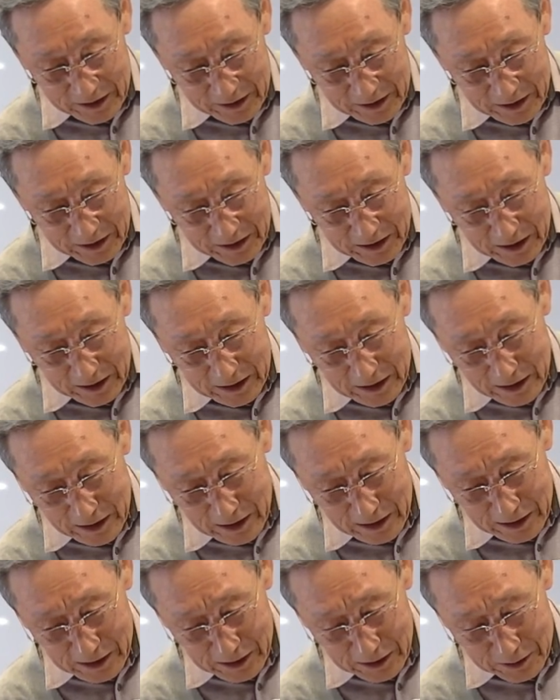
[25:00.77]

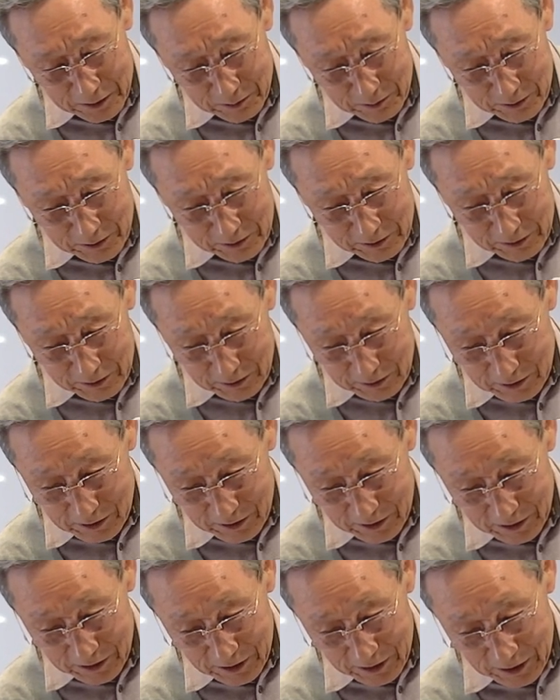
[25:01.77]
그러니까 여러분
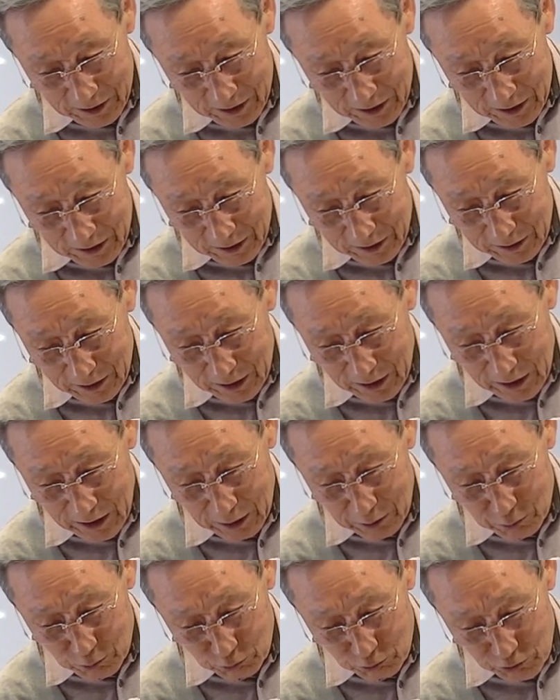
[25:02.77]
개
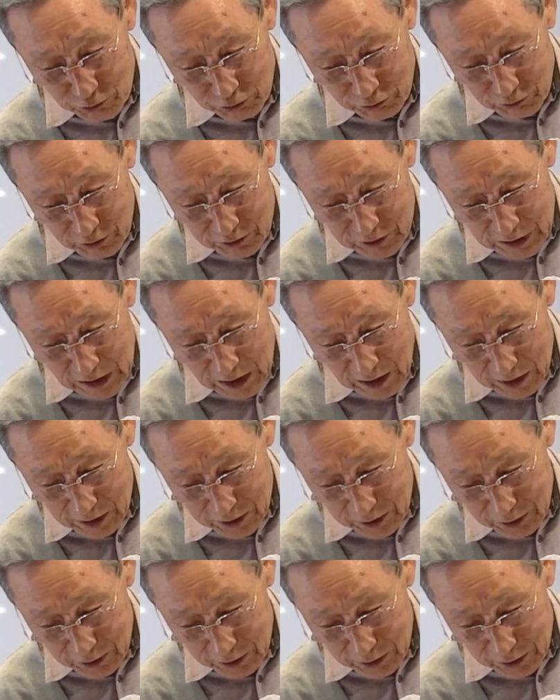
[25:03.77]
구충 강아지